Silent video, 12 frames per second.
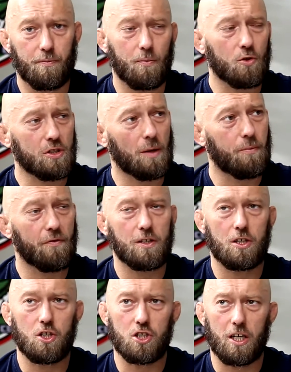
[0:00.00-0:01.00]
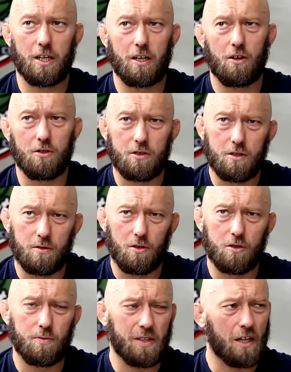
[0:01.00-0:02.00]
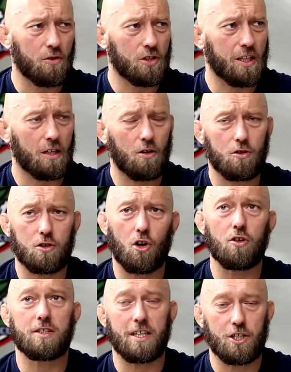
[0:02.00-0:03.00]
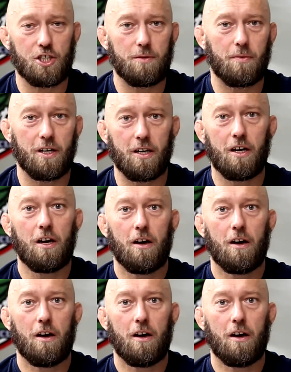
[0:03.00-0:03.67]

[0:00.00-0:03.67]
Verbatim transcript: można powiedzieć, że od, od jakoś tak od końca zimy